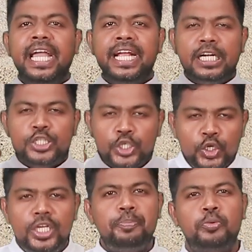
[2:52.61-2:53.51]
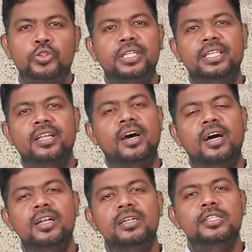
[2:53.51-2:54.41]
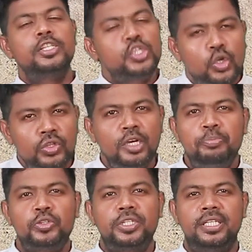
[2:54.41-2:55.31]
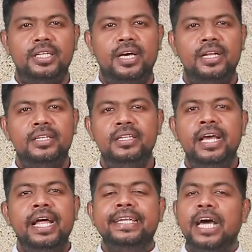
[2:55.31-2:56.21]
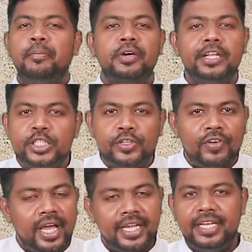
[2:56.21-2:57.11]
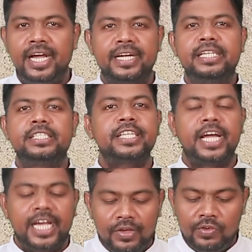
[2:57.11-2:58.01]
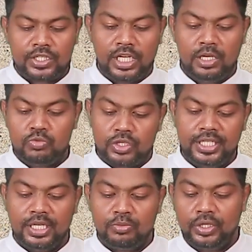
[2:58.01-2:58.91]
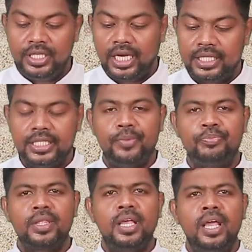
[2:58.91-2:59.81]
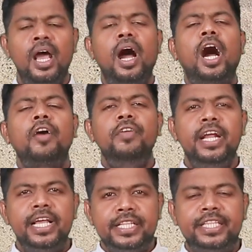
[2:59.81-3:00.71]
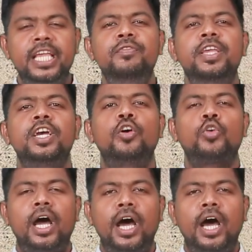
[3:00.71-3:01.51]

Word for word: எங்கள் சுய புத்தியினால் சொந்த புத்தியினால் நாம் கிறிஸ்தவர்களாகி நாங்கள் சகலவற்றையும் செய்ய முடியாது ஆகவே எங்களுக்கு தெய்வீக ஒரு